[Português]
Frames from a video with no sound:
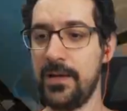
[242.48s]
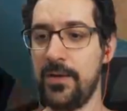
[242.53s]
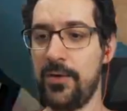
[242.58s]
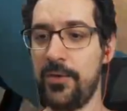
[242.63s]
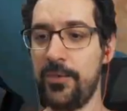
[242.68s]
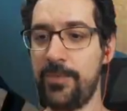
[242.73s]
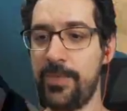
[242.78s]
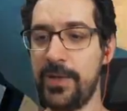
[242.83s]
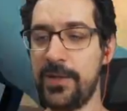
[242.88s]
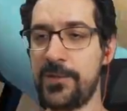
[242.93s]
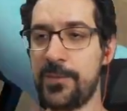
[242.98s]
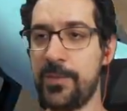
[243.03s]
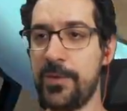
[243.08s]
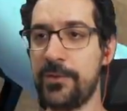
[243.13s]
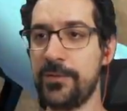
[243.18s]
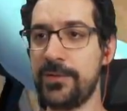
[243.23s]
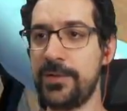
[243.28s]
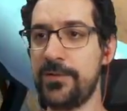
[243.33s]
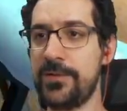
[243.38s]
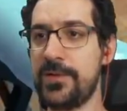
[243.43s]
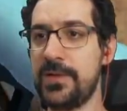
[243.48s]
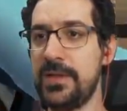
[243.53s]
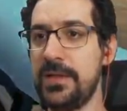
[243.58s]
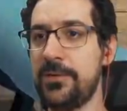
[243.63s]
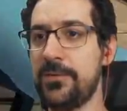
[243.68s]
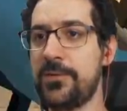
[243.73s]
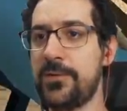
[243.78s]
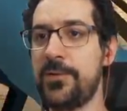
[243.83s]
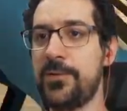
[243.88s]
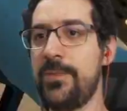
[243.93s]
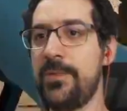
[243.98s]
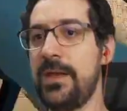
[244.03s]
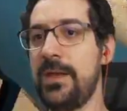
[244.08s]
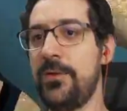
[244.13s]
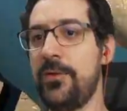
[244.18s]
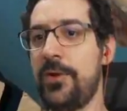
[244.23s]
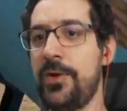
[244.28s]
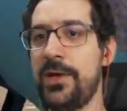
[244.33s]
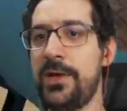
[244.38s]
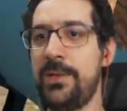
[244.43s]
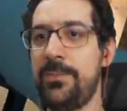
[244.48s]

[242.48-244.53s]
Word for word: O Blitz perguntando se Linux melhora a